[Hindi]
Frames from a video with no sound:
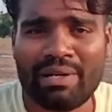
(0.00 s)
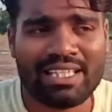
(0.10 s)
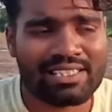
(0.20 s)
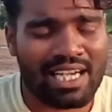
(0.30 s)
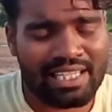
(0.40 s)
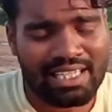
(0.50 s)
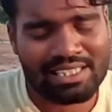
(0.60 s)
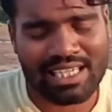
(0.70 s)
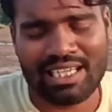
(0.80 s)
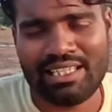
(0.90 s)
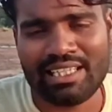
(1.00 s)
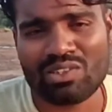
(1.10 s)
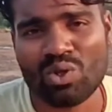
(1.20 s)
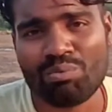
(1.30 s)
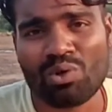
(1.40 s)
पे सारी जगह छान लिया कि
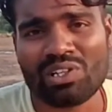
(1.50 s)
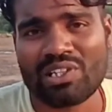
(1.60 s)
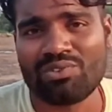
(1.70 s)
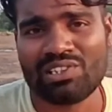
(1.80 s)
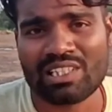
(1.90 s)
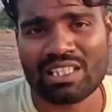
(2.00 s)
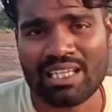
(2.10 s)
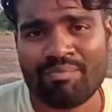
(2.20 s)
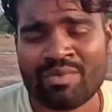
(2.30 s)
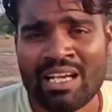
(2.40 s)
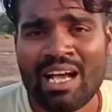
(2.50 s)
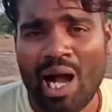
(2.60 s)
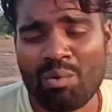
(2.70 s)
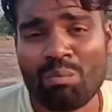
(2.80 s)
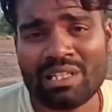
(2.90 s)
गोप्रो की सर्विस सेंटर कहाँ
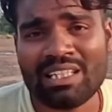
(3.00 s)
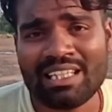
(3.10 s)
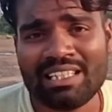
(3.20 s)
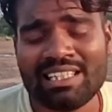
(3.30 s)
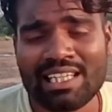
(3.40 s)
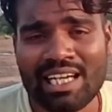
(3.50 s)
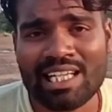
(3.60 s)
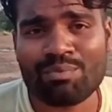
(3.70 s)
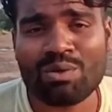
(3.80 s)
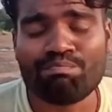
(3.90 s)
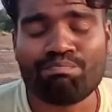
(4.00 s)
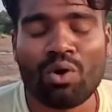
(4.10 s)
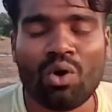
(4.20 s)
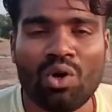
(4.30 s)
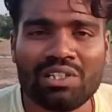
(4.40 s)
आपको पता है ये जान के आपको
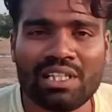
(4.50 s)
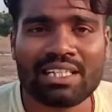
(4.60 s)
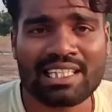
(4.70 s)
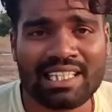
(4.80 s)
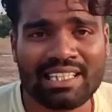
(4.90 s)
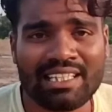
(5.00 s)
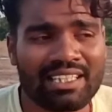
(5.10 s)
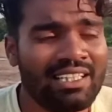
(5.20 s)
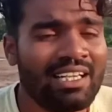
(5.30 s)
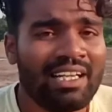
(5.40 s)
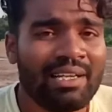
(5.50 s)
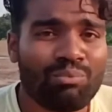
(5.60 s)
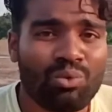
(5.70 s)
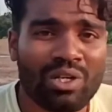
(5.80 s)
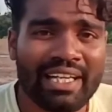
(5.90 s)
बहुत ज़्यादा झटका लगेगा कि
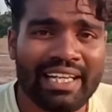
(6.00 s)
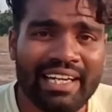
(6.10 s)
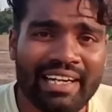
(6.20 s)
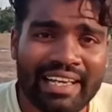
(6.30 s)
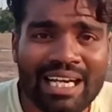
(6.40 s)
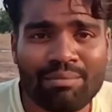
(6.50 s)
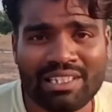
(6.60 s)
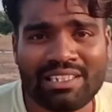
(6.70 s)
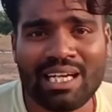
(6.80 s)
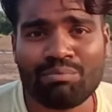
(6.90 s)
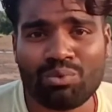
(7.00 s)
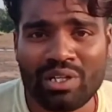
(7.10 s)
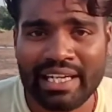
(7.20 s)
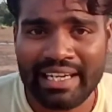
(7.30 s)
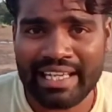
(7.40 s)
पूरे इंडिया में जी हाँ
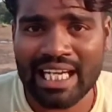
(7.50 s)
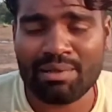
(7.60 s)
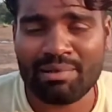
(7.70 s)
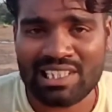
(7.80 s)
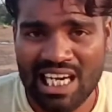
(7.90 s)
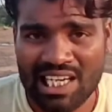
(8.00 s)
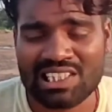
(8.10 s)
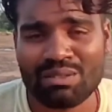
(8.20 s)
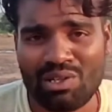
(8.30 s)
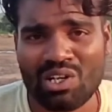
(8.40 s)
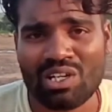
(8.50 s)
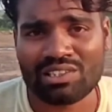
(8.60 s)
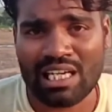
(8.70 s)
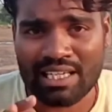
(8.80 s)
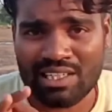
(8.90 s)
पूरे इंडिया में मैं झारखंड से बिलोंग कर
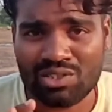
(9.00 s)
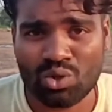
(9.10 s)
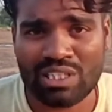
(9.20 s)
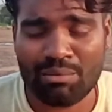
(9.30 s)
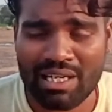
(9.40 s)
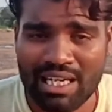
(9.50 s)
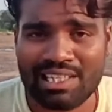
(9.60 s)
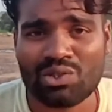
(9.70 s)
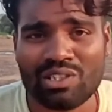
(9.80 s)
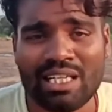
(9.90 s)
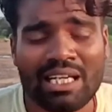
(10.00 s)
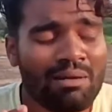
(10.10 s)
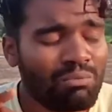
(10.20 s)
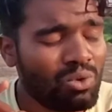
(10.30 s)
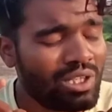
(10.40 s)
झारखंड छोड़िए बंगाल छोड़िए
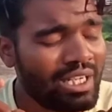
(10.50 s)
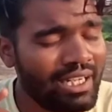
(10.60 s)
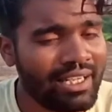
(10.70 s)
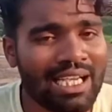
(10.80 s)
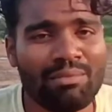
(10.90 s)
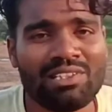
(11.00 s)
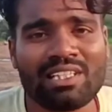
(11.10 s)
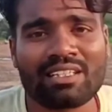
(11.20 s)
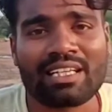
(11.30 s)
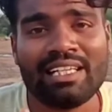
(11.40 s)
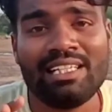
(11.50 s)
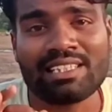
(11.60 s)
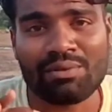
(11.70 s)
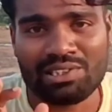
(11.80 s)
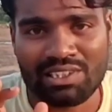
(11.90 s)
पूरे इंडिया में इसकी कहीं
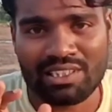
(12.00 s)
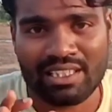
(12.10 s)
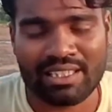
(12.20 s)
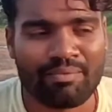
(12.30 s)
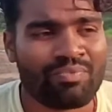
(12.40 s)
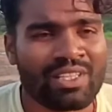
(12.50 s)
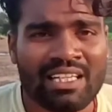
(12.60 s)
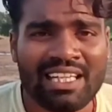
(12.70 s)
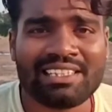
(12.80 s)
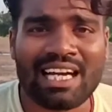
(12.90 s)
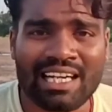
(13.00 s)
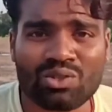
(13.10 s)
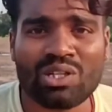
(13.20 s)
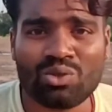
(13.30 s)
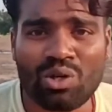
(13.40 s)
सर्विस सेंटर नहीं है ये जान के
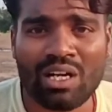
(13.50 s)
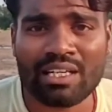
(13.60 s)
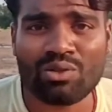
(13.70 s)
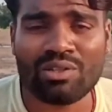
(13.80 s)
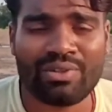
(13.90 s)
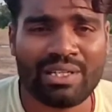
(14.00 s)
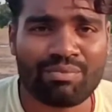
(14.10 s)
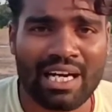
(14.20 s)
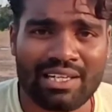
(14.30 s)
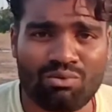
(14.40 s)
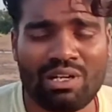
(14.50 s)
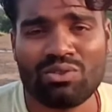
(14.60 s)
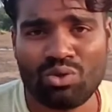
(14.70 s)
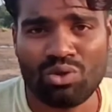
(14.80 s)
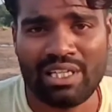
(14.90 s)
थोड़ा दुख लगा क्योंकि फ्लिपकार्ट वहाँ
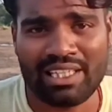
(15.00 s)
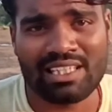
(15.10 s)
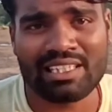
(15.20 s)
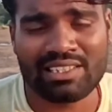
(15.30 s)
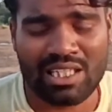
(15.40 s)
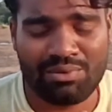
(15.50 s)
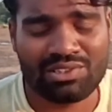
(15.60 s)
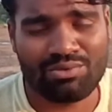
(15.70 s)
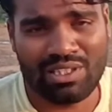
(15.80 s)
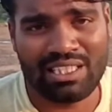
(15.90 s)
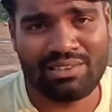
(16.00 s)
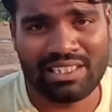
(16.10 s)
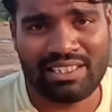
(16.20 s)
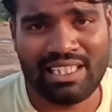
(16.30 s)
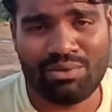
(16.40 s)
दो एक साल की सर्विस
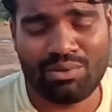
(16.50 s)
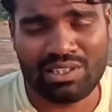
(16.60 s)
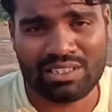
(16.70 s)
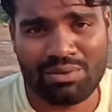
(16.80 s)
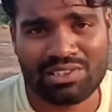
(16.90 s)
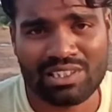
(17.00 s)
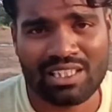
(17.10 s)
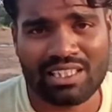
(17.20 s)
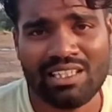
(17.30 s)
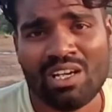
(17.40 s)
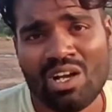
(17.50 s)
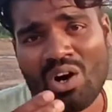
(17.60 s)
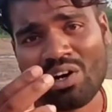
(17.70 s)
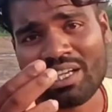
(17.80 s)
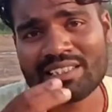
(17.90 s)
देती है सर्विस सेंटर की
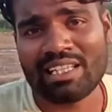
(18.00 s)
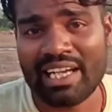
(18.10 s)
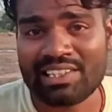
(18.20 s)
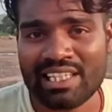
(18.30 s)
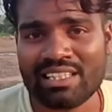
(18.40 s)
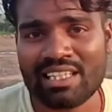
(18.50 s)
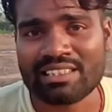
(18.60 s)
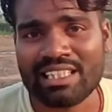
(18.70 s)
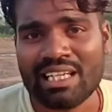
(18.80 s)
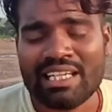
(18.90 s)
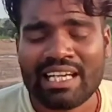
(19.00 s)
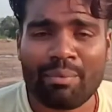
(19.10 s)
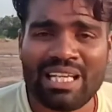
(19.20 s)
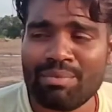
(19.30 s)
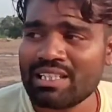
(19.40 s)
और एक साल एक्सटेंड करती है
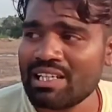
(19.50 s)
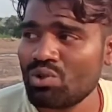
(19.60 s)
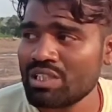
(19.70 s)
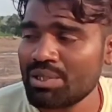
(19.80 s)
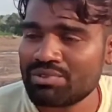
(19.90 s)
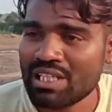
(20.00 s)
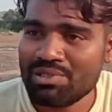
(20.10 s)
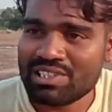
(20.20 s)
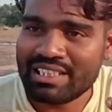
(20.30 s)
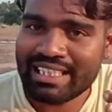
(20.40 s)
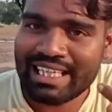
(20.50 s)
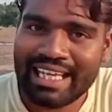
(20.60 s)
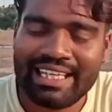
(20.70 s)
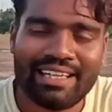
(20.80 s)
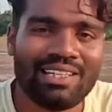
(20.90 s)
अब ये बता दो कि जब सर्विस सेंटर
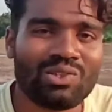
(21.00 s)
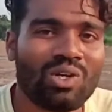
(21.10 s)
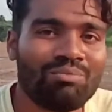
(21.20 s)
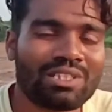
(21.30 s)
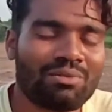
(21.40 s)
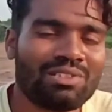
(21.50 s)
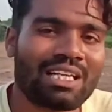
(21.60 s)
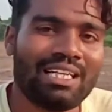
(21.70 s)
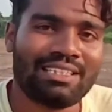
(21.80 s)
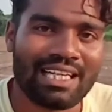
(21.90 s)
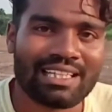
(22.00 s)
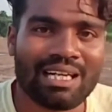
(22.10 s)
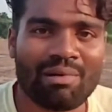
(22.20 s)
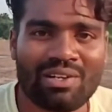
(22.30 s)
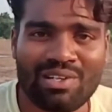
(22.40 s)
है ही नहीं तो हम सर्विस कराने जाए
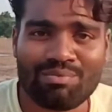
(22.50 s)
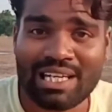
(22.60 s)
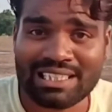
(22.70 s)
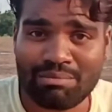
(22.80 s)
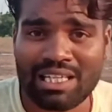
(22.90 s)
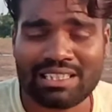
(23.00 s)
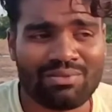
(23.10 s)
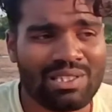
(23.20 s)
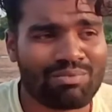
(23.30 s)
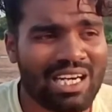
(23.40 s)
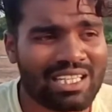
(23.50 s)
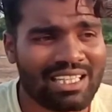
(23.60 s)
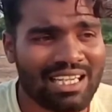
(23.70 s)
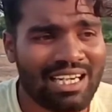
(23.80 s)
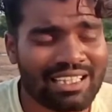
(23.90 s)
कहाँ मैंने फ्लिपकार्ट से बात की फ्लिपकार्ट ने
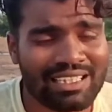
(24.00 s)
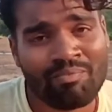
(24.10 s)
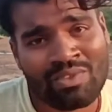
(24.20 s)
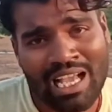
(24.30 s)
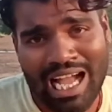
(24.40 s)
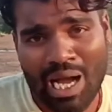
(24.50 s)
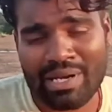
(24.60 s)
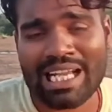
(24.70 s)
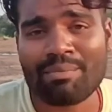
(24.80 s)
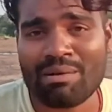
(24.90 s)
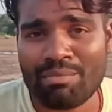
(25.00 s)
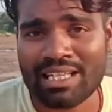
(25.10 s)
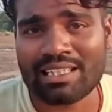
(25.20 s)
कहा कि आपका कैमरा बारह